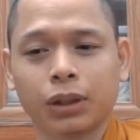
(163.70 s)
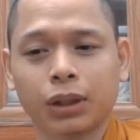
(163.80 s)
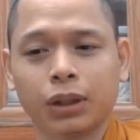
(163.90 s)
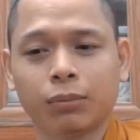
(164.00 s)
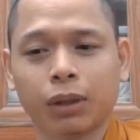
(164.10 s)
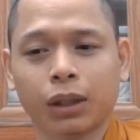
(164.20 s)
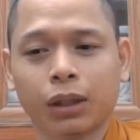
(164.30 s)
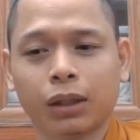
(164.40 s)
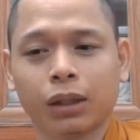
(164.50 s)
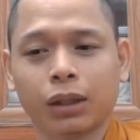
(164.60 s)
khi
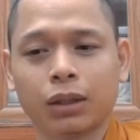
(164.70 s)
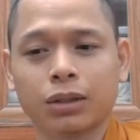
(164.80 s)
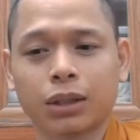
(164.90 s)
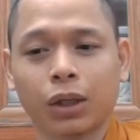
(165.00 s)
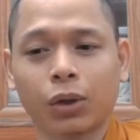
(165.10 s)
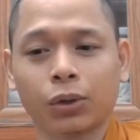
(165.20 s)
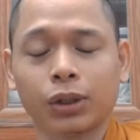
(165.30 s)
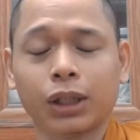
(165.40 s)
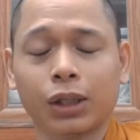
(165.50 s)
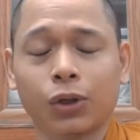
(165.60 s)
mà xã hội nó
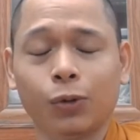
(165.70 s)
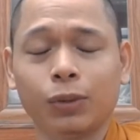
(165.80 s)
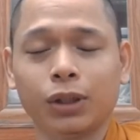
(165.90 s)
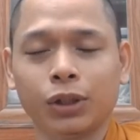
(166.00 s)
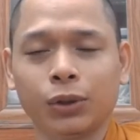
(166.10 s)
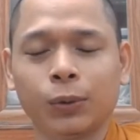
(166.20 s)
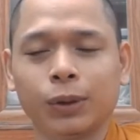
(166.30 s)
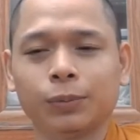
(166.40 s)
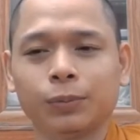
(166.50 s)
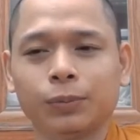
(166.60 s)
dạy dỗ mình
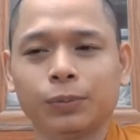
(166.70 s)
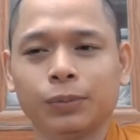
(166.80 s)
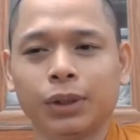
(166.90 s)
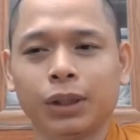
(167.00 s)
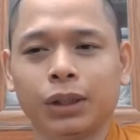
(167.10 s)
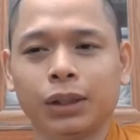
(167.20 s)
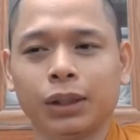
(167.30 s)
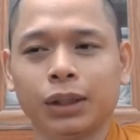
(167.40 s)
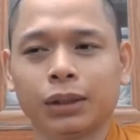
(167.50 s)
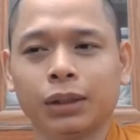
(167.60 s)
nhiều thì
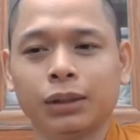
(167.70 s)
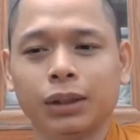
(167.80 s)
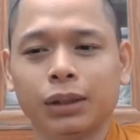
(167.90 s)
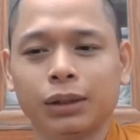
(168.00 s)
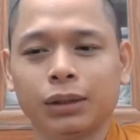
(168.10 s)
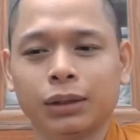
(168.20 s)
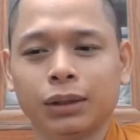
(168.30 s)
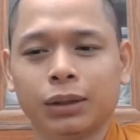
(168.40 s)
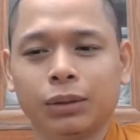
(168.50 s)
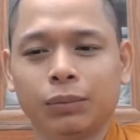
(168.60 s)
à, tự nhiên
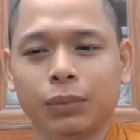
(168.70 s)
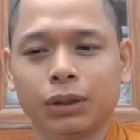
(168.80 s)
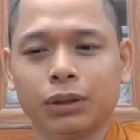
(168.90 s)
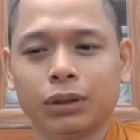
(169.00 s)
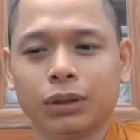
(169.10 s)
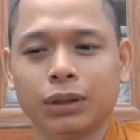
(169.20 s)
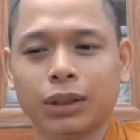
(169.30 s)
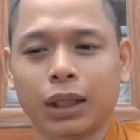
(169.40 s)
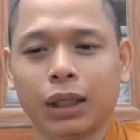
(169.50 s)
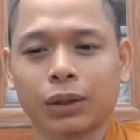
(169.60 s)
mình
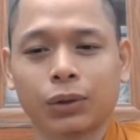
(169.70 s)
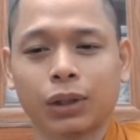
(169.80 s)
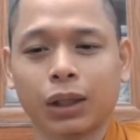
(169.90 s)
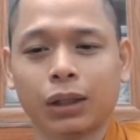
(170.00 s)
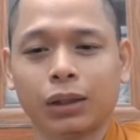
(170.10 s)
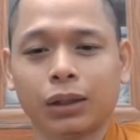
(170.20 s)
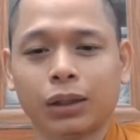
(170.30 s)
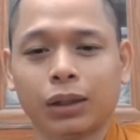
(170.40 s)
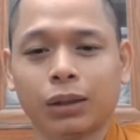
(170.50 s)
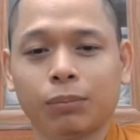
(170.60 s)
sẽ có thể
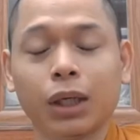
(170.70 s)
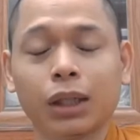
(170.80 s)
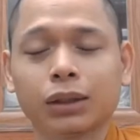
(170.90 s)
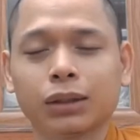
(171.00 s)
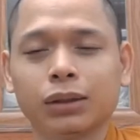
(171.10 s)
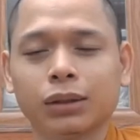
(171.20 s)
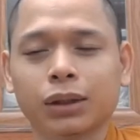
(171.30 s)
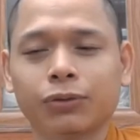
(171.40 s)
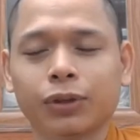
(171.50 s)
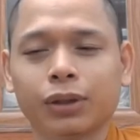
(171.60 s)
à, bớt được
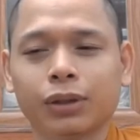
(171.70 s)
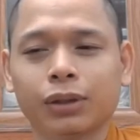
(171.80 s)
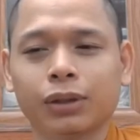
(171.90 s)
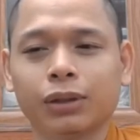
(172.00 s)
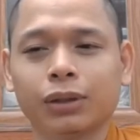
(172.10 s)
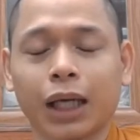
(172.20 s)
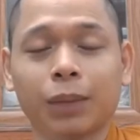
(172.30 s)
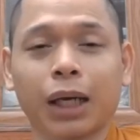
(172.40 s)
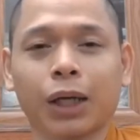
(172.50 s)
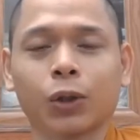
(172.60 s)
cái phần ngã
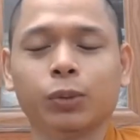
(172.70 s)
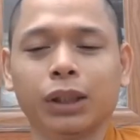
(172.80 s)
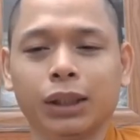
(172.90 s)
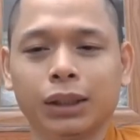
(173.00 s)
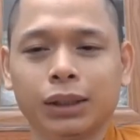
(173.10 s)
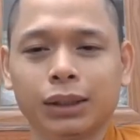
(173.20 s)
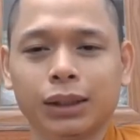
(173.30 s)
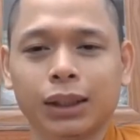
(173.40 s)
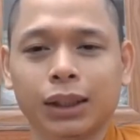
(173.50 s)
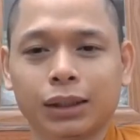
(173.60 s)
mạng của mình
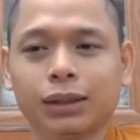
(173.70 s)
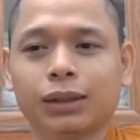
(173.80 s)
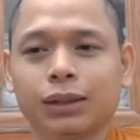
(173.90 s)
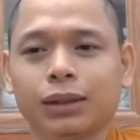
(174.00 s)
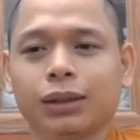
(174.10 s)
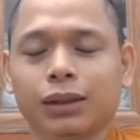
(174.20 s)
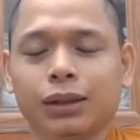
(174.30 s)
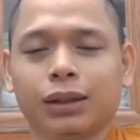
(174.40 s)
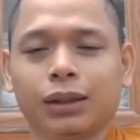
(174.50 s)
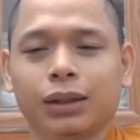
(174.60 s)
ha
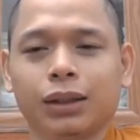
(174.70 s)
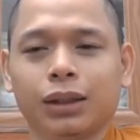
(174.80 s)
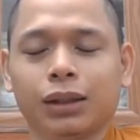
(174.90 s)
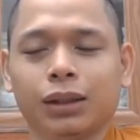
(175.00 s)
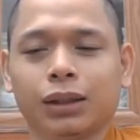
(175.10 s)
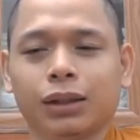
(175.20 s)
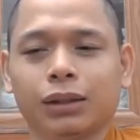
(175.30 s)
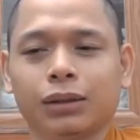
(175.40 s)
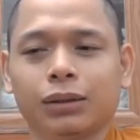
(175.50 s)
à,